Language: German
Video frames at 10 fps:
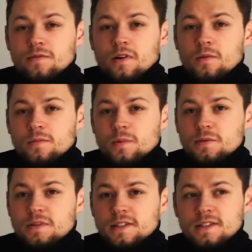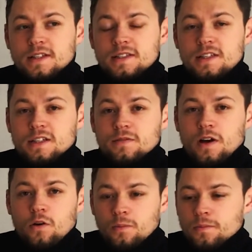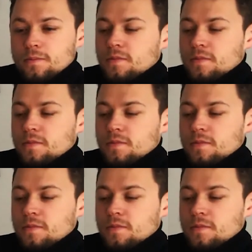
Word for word: warum muss mich das interessieren, warum?